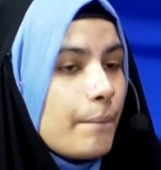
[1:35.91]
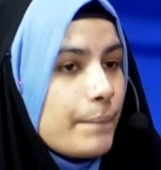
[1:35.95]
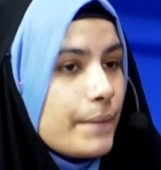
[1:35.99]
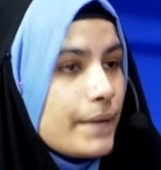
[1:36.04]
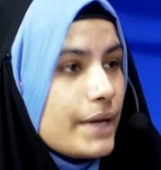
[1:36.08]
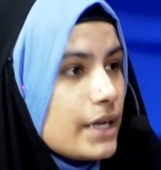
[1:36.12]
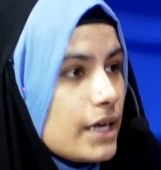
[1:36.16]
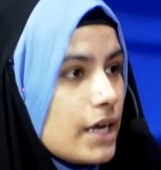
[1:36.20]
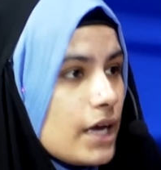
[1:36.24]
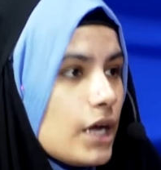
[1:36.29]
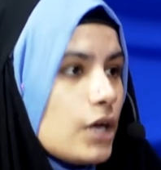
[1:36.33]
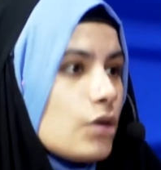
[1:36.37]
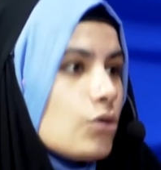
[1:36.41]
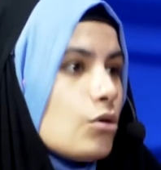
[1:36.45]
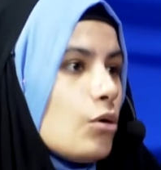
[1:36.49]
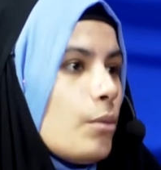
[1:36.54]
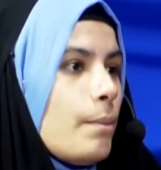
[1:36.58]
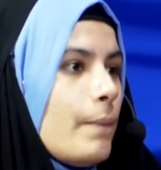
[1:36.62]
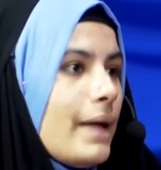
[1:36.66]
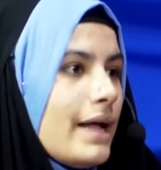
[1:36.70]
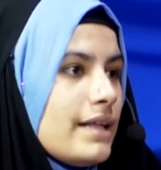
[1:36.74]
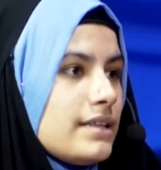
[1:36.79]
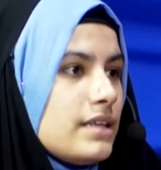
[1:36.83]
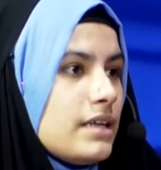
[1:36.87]
अपने घर को
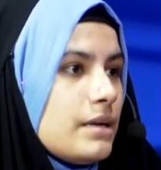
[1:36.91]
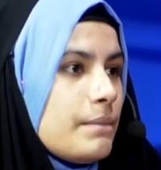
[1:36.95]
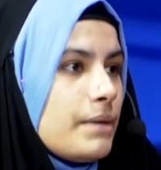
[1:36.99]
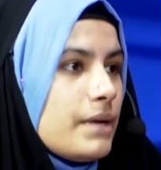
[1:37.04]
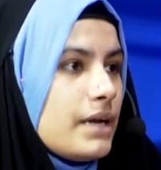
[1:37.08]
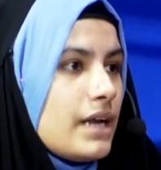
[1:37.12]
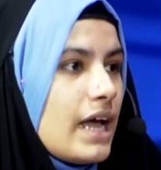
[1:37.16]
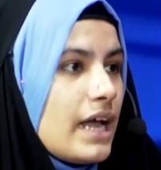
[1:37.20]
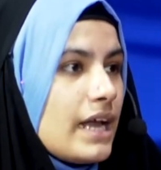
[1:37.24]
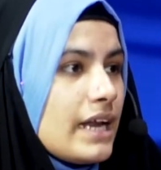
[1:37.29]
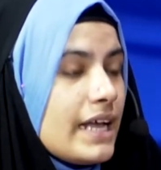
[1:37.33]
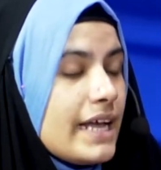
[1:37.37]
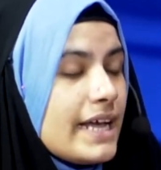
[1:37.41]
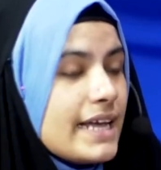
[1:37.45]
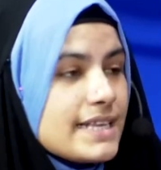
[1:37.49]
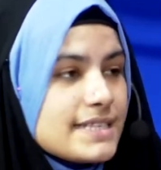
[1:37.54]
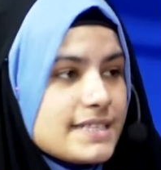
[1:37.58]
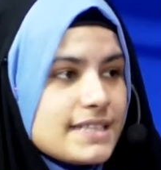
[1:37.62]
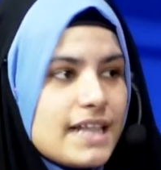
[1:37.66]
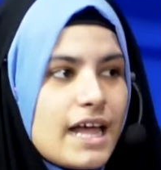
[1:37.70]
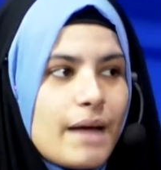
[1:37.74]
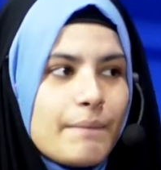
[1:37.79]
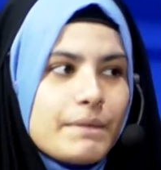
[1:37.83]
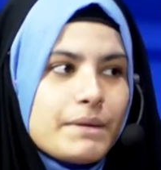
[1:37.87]
बेहतर बनाना है
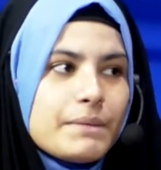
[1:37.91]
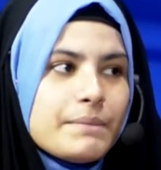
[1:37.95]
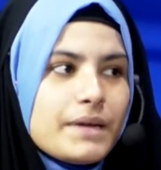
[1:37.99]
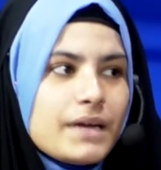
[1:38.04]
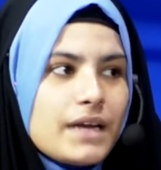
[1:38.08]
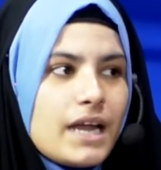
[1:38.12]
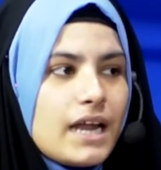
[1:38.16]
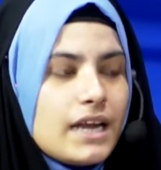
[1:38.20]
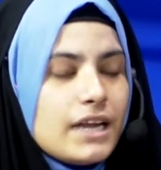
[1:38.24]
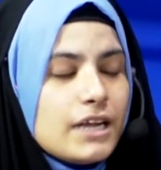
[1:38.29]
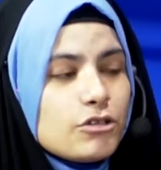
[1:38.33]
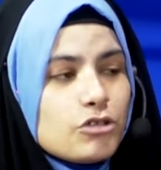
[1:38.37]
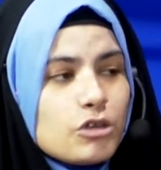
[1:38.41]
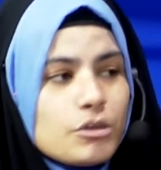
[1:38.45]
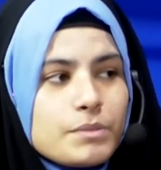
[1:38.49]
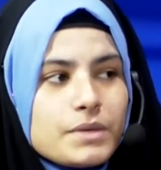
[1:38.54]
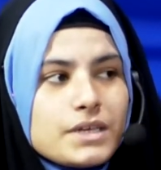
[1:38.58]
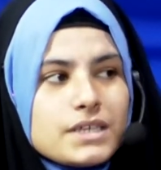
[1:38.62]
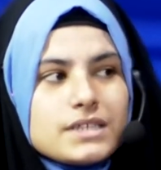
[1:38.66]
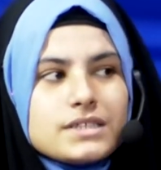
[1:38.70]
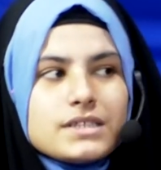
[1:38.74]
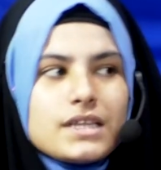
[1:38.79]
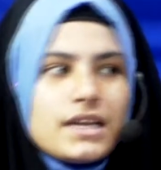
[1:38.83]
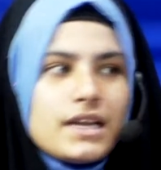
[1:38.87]
इस्लामिक बनाना है तो हम
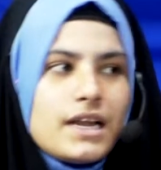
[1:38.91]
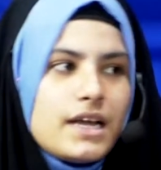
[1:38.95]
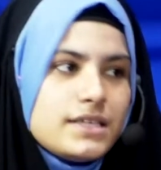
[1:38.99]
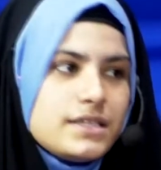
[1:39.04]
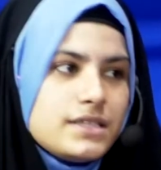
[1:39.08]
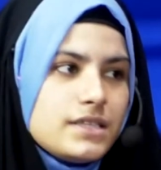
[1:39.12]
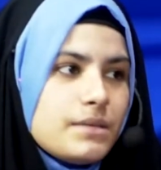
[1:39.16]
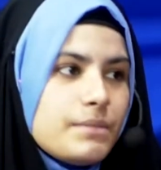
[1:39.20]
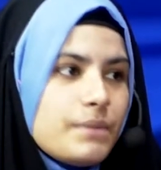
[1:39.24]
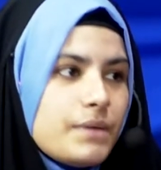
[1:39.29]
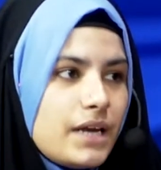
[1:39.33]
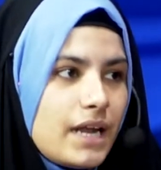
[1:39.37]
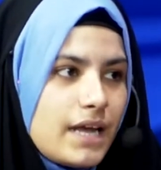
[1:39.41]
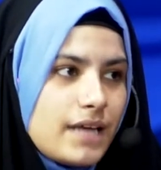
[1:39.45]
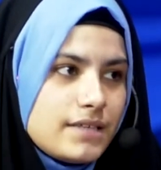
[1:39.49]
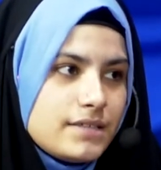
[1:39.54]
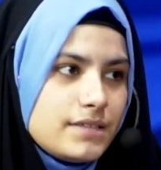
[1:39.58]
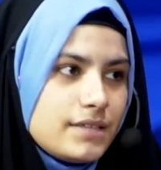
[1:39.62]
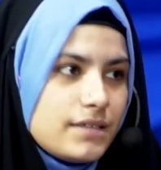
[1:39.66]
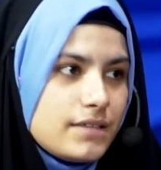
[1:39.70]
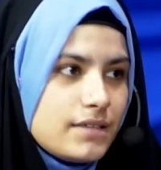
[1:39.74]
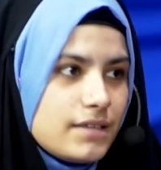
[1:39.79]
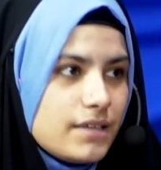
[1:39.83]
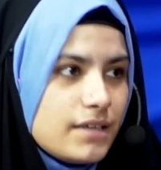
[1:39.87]
किस तरह से बना
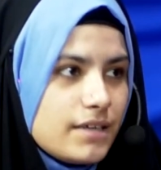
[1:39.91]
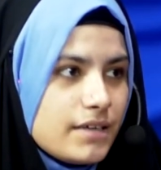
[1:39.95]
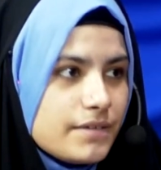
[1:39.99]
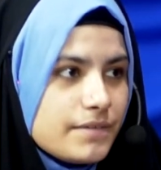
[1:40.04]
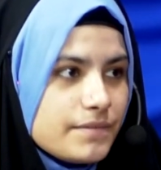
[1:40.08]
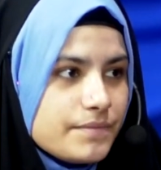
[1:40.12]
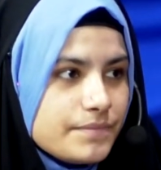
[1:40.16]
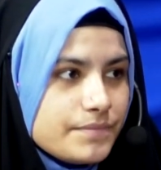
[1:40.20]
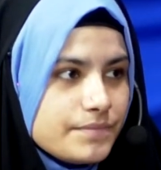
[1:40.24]
सकते हैं